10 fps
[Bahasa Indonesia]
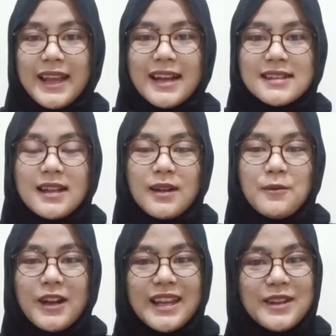Baik,
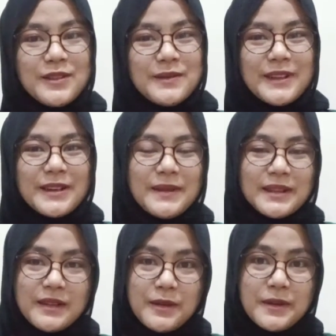Assalamualaikum
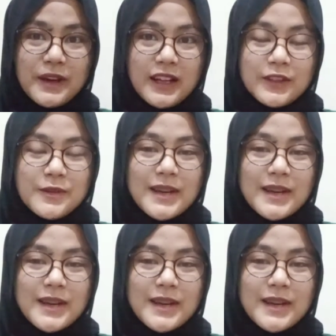warahmatullahi wabarakatuh.